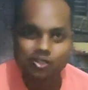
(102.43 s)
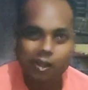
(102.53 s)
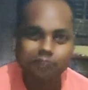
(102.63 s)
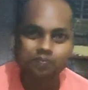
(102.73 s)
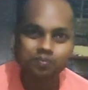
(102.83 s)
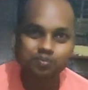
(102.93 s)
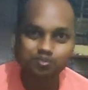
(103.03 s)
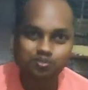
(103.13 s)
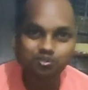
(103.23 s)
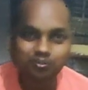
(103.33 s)
तो इसमें
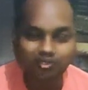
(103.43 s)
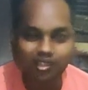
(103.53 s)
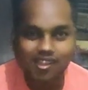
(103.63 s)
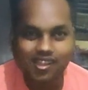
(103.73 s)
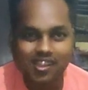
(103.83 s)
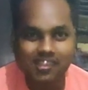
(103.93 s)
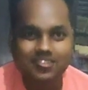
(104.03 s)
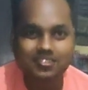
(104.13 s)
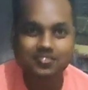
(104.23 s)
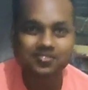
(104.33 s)
पानी डालने के
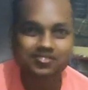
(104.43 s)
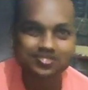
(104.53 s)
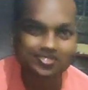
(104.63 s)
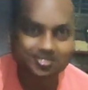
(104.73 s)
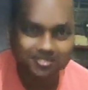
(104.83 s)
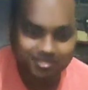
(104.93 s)
बाद इसमें बहुत